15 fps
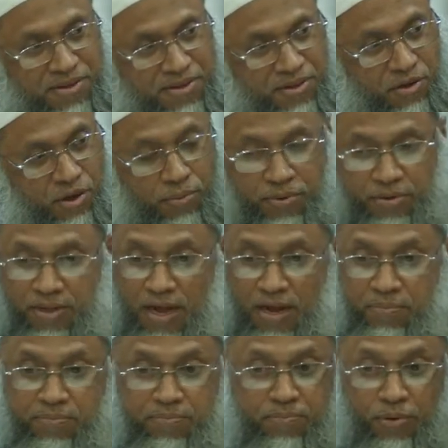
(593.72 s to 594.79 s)
যে খবরদার
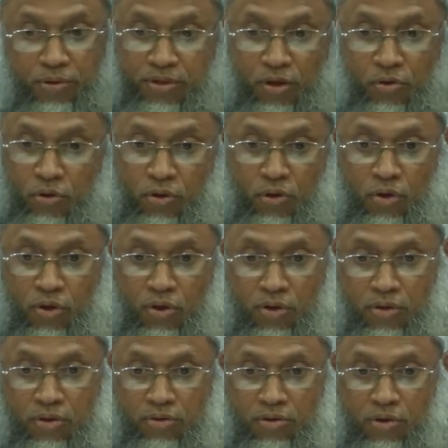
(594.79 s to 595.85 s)
পর্দা কর
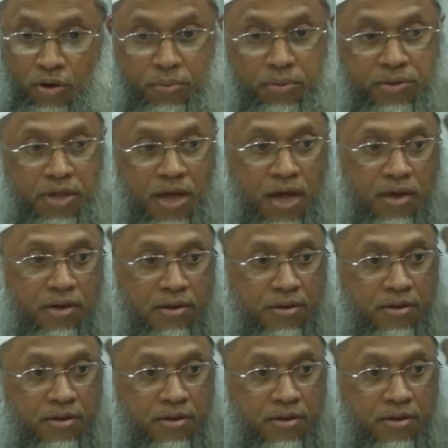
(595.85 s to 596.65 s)
খবরদার